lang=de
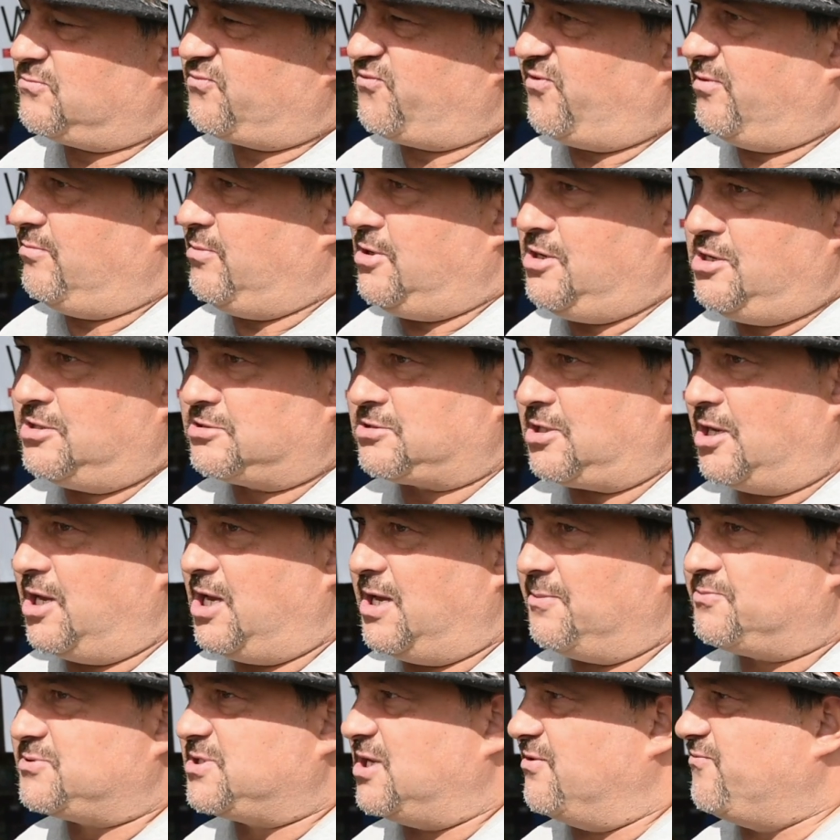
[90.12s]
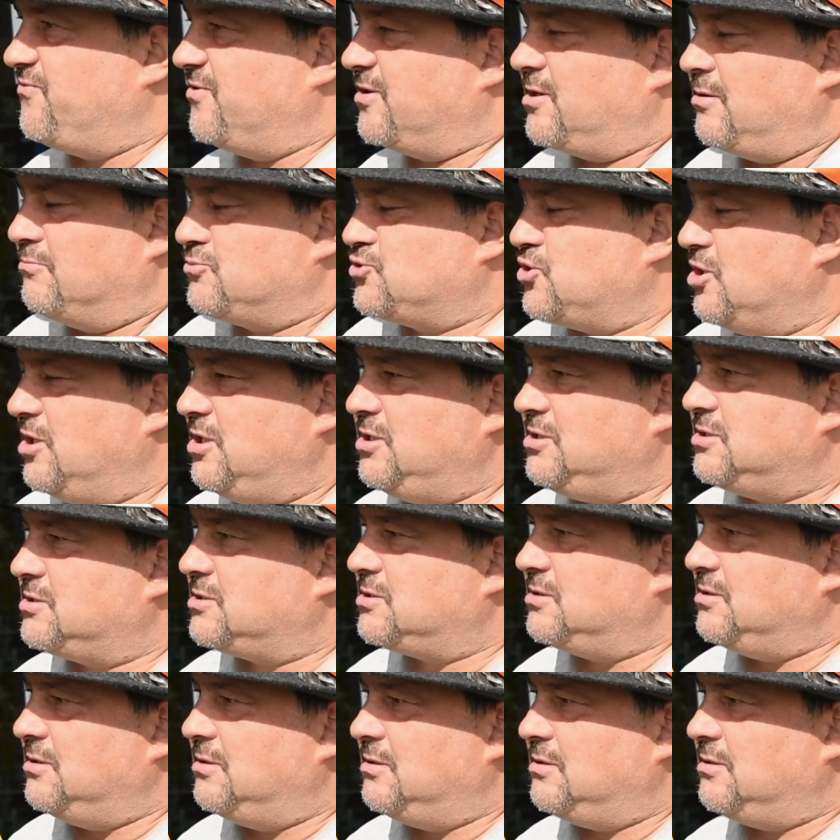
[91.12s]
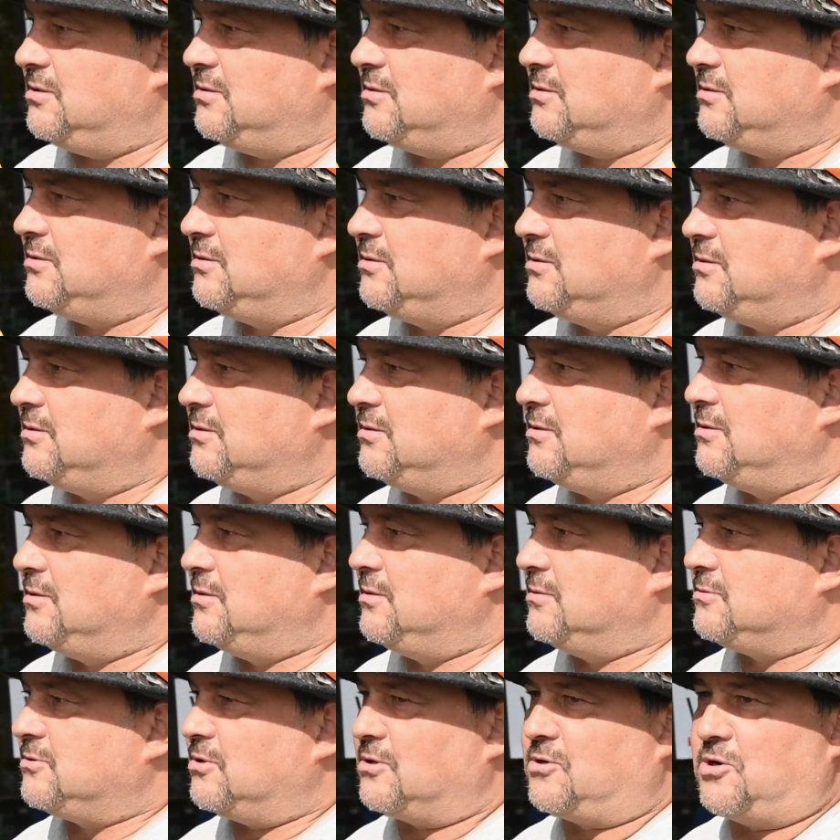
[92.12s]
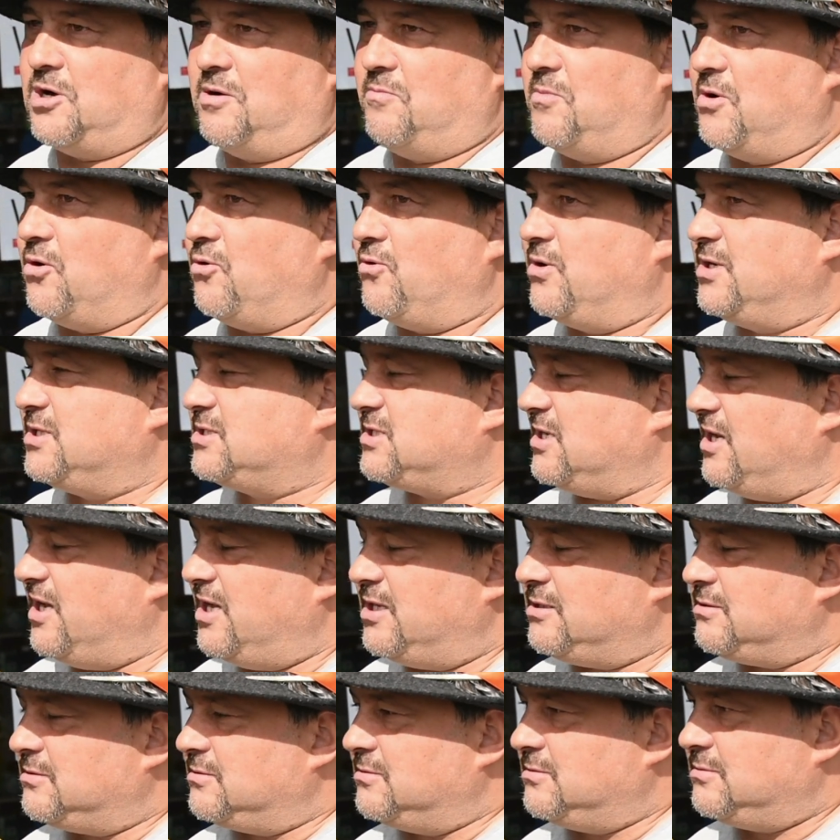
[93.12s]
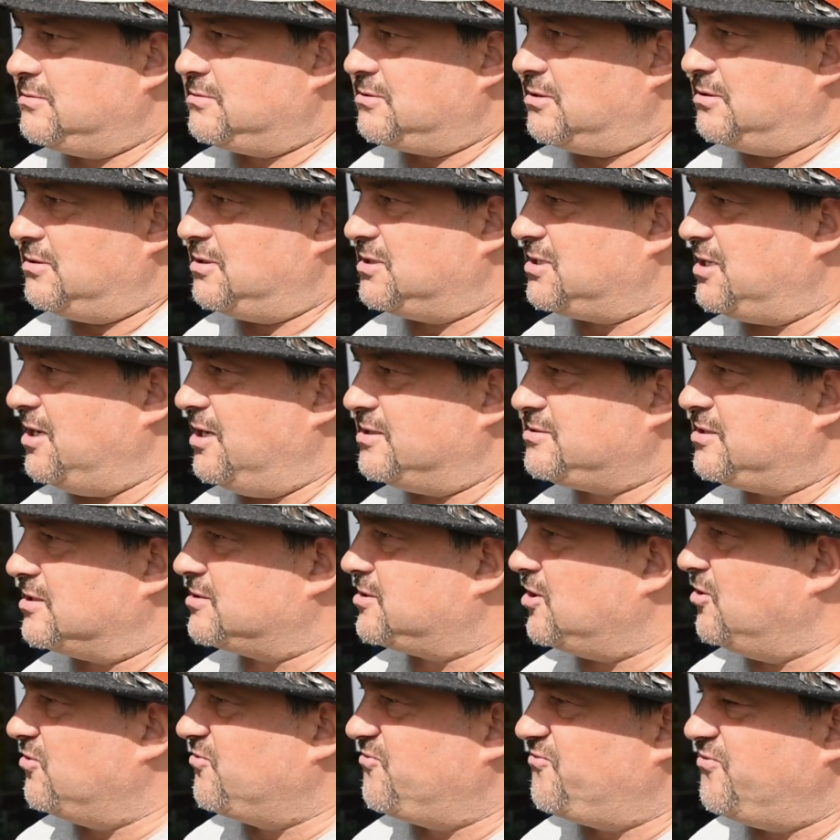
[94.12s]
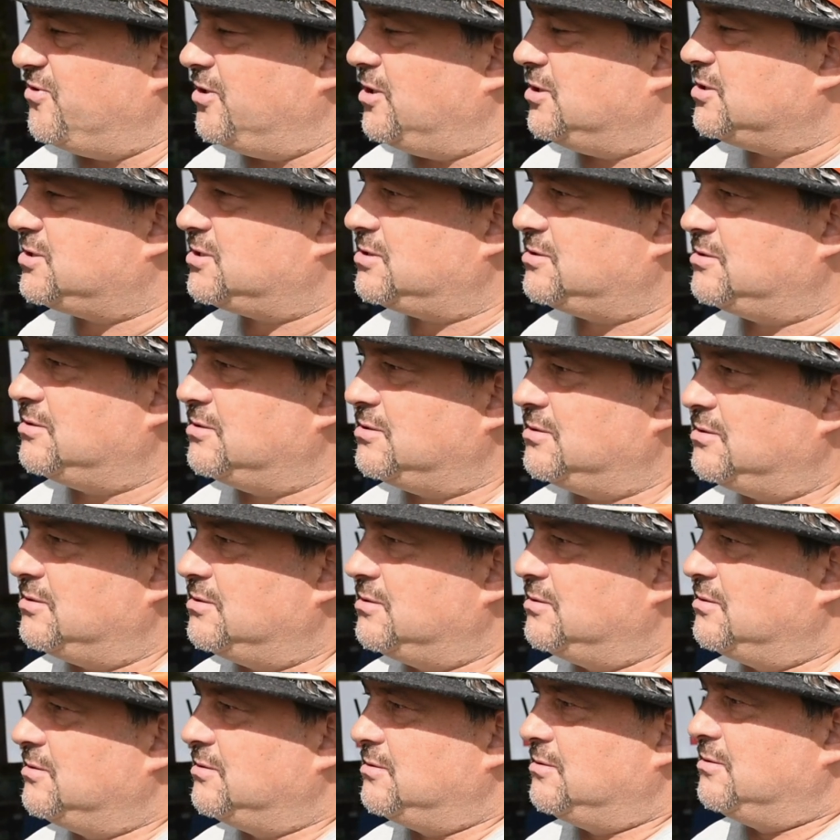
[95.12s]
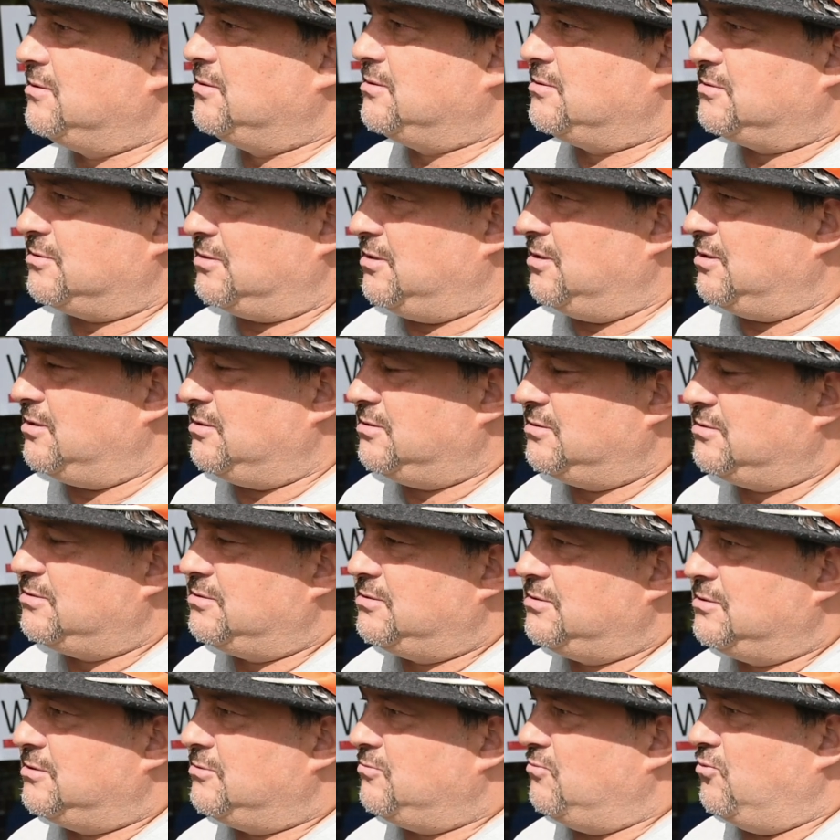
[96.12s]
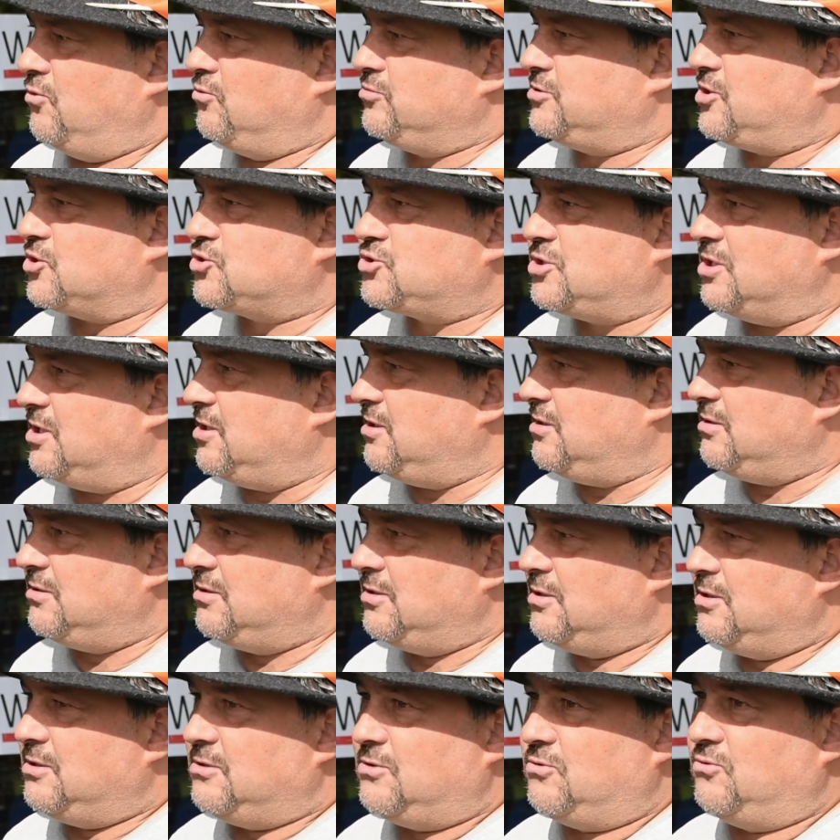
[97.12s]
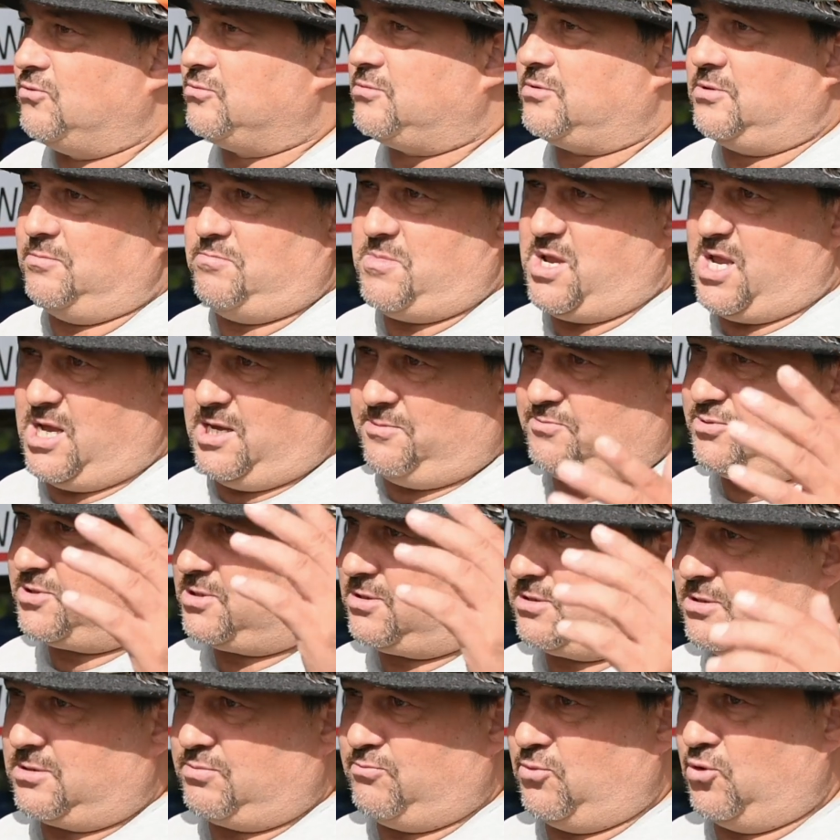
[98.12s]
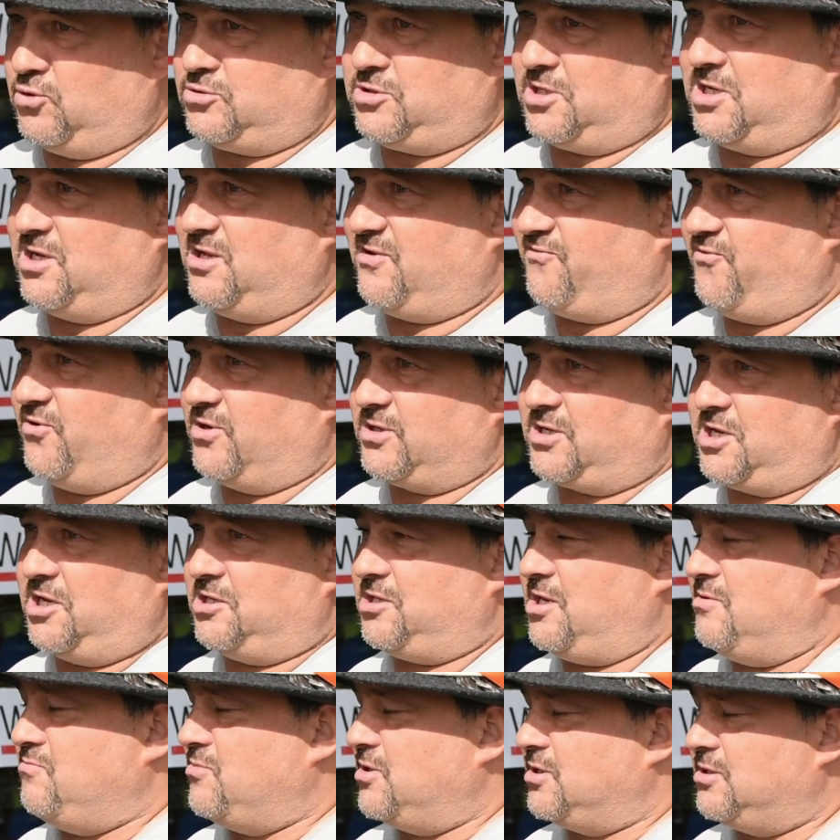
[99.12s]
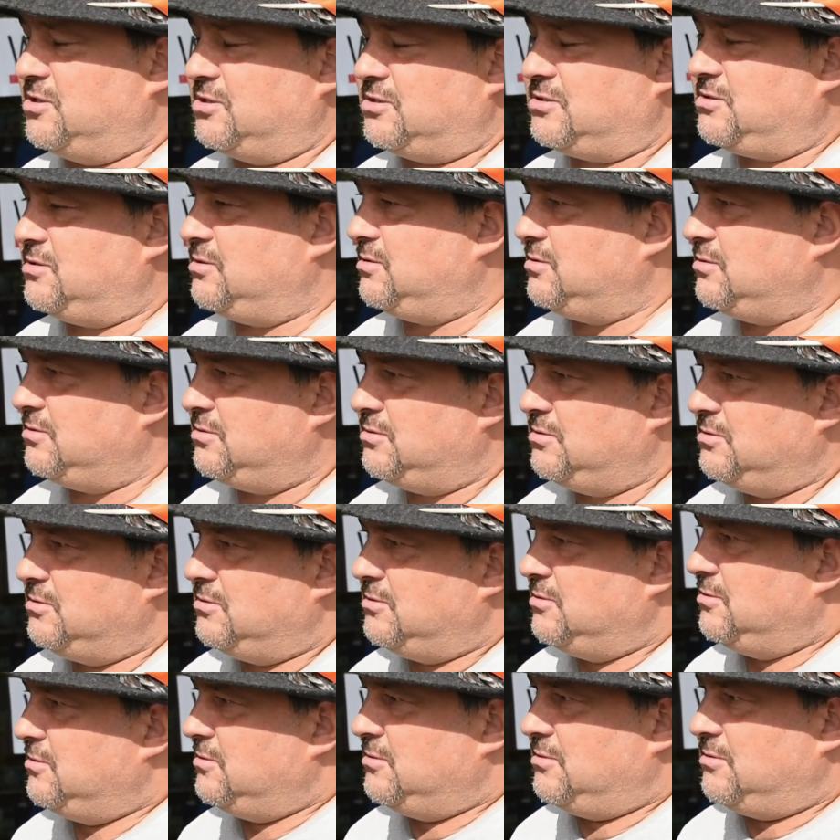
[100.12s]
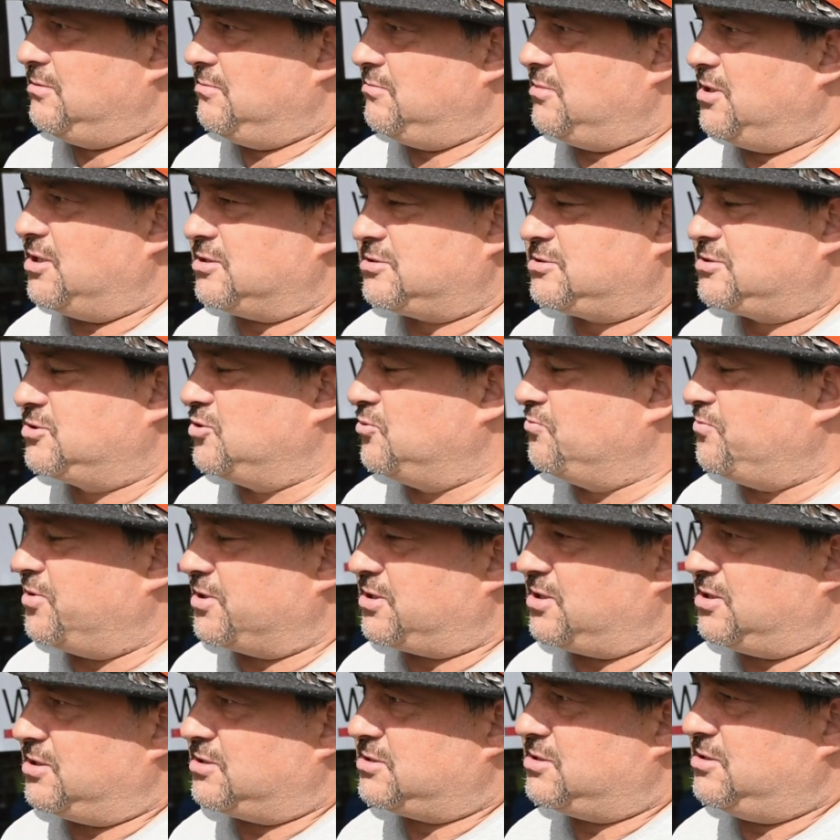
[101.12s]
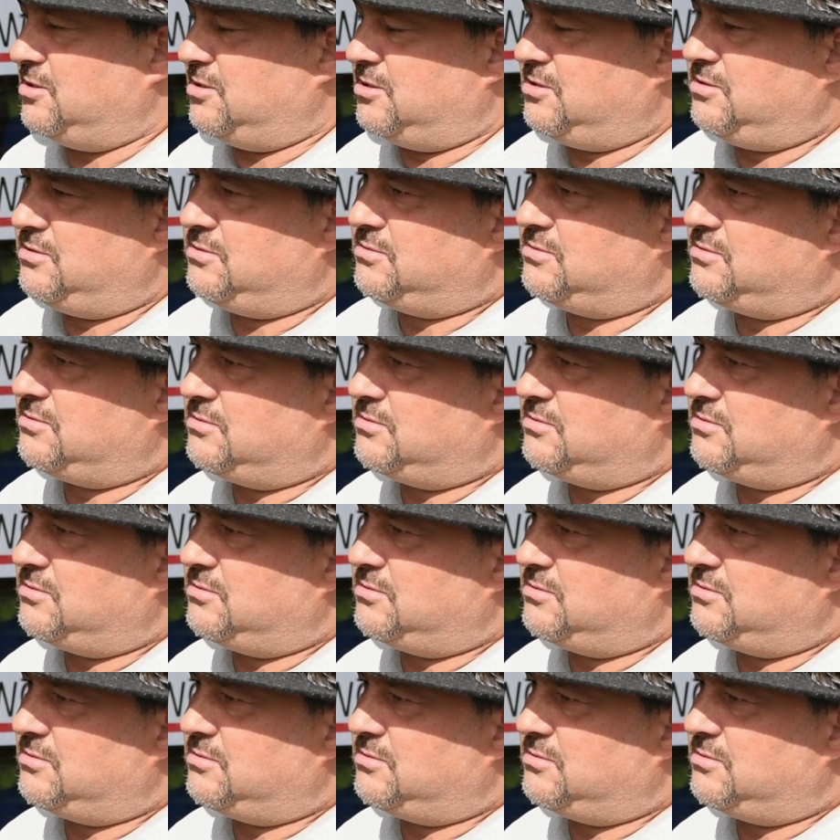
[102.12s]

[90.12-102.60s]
Für mich ist der Herbst einfach am schönsten. Da kann man alles ernten, dann ist Erntedankfest. Ja, wunderschön. Und im Herbst Motorradfahren geht immer noch. Passt super das, ja.